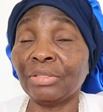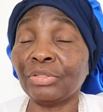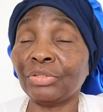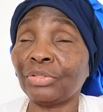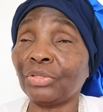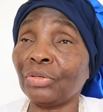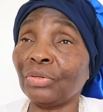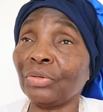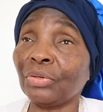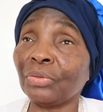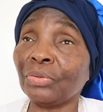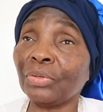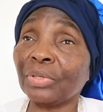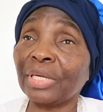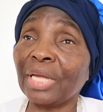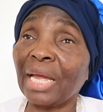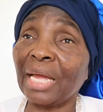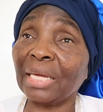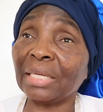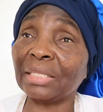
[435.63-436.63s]
Je
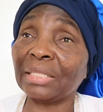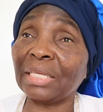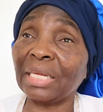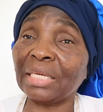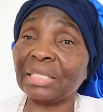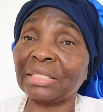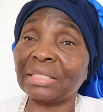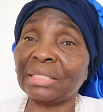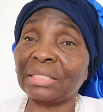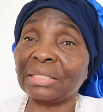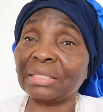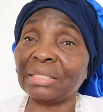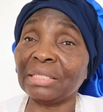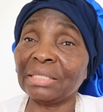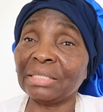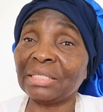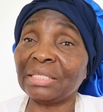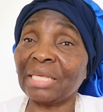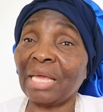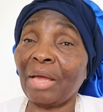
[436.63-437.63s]
regardais,
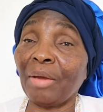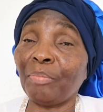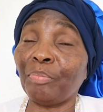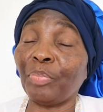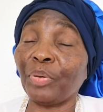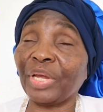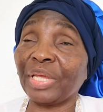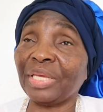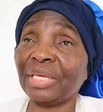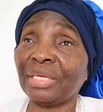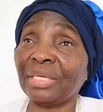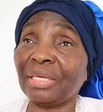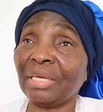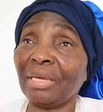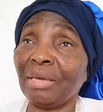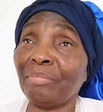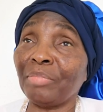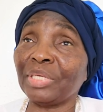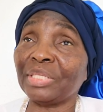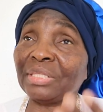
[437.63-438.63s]
ça
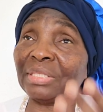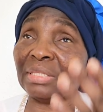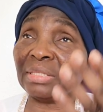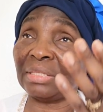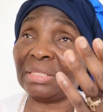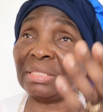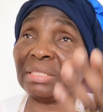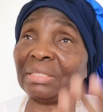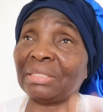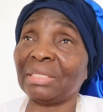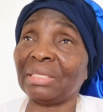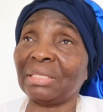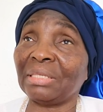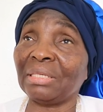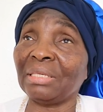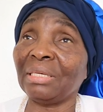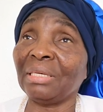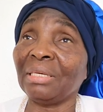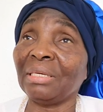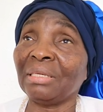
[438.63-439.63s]
brillait, mais
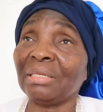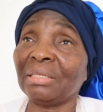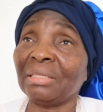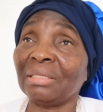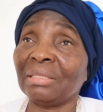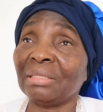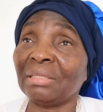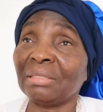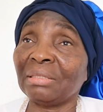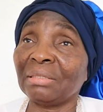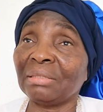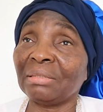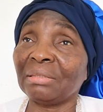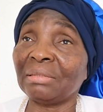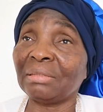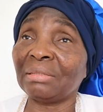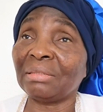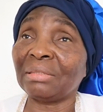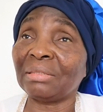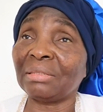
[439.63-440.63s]
c'était
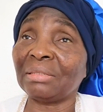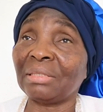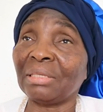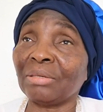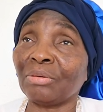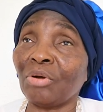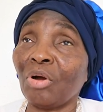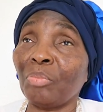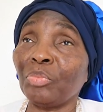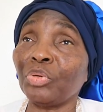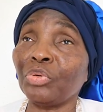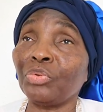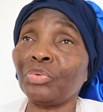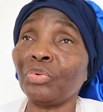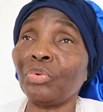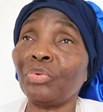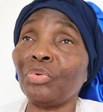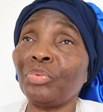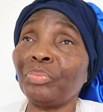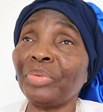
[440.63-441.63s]
c'est comme
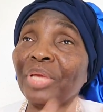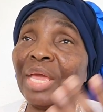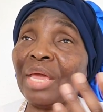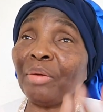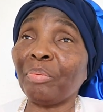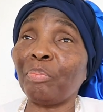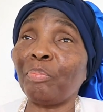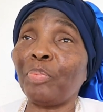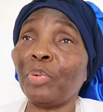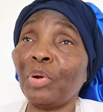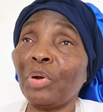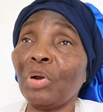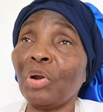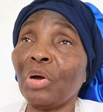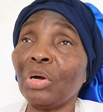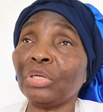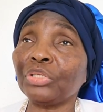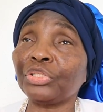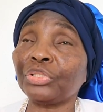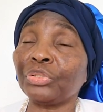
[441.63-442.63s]
une lumière
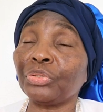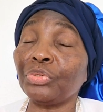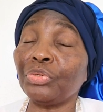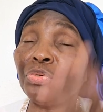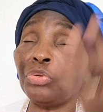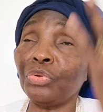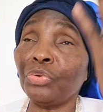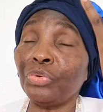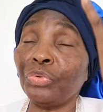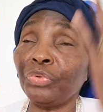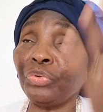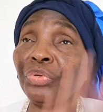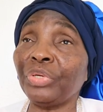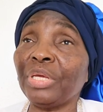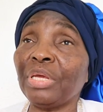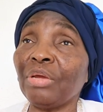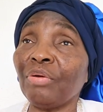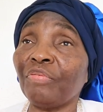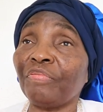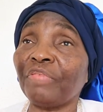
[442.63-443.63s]
blanche, une
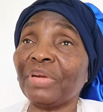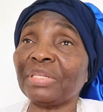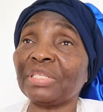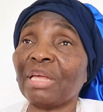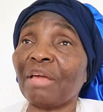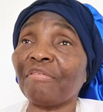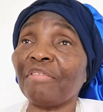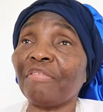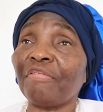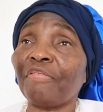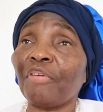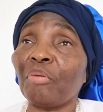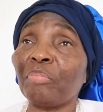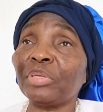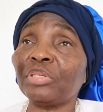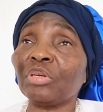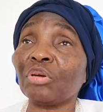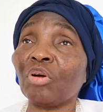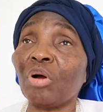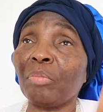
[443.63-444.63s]
nuit. Au fait, ça avait
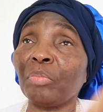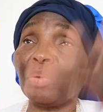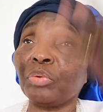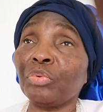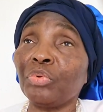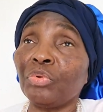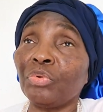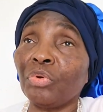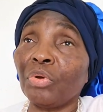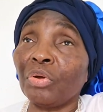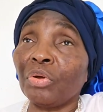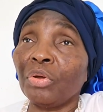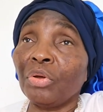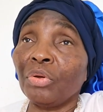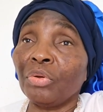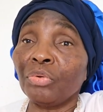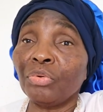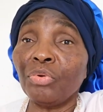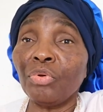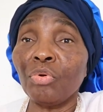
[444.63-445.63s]
formé, c'est comme une,
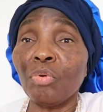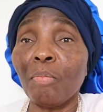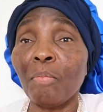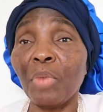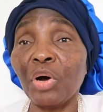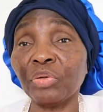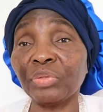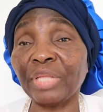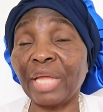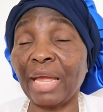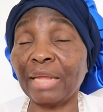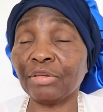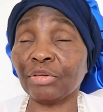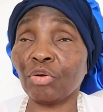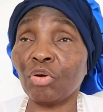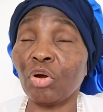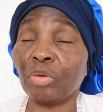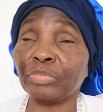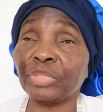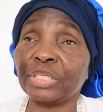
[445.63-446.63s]
une
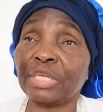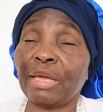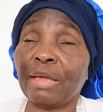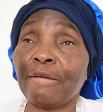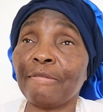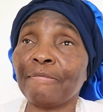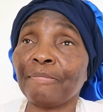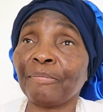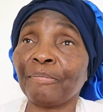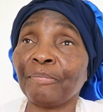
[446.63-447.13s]
montagne comme ça.